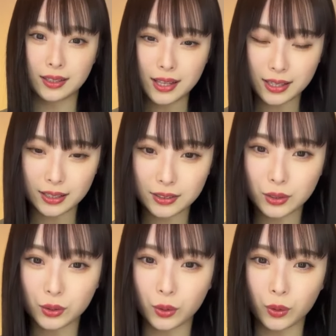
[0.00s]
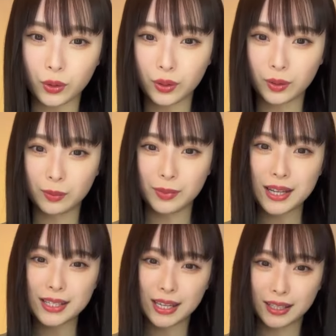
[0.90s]
でちょっと
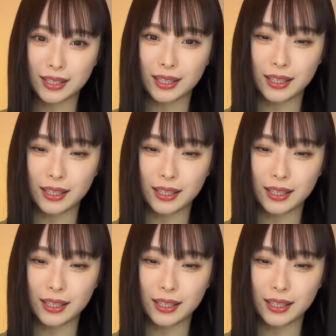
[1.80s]
皆さん